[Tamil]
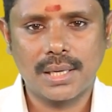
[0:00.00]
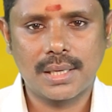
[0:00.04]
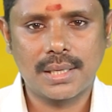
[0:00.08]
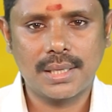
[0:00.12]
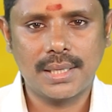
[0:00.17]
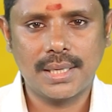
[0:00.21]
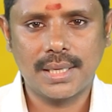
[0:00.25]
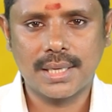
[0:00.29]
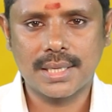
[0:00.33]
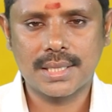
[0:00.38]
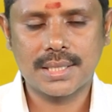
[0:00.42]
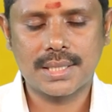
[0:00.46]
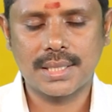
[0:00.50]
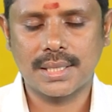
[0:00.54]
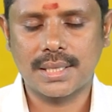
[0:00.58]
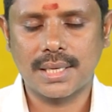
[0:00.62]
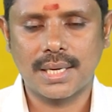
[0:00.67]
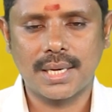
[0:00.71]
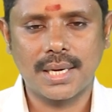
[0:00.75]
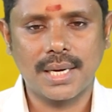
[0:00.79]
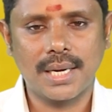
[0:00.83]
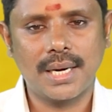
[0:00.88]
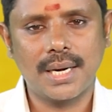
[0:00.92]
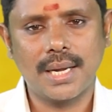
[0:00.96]
நடக்குன்னு
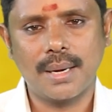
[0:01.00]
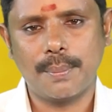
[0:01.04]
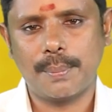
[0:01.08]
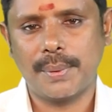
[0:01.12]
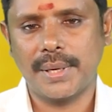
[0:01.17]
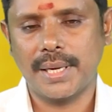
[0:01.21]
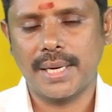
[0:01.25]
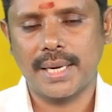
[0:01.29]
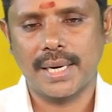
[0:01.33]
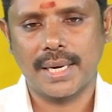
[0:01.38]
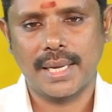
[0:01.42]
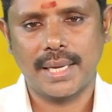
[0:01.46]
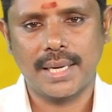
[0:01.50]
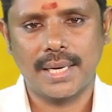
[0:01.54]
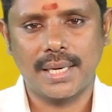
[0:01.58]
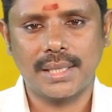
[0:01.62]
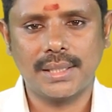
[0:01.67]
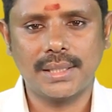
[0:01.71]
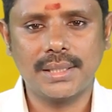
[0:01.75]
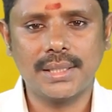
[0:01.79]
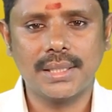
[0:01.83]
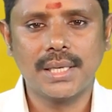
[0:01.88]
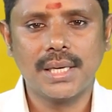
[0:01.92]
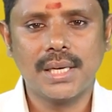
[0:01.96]
நினச்சிட்டுக்கிறாங்க ஆனால் அப்படி
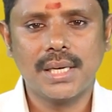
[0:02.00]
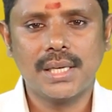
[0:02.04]
கிடையாது